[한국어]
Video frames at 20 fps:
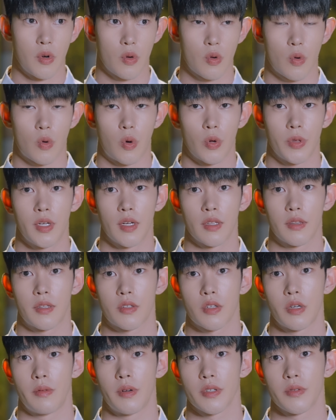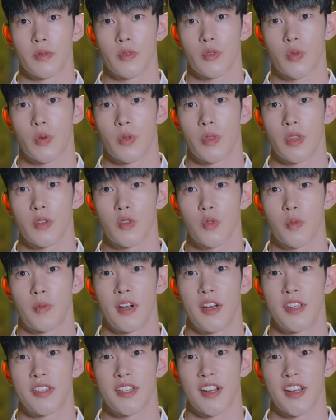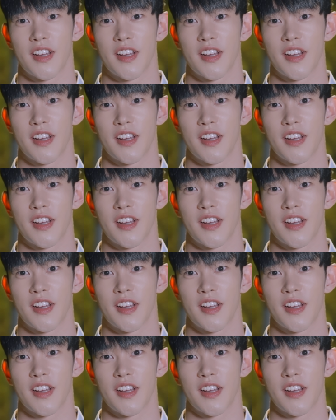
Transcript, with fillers: 먹고 고딩한테 쳐맞으면 존나 쪽팔리지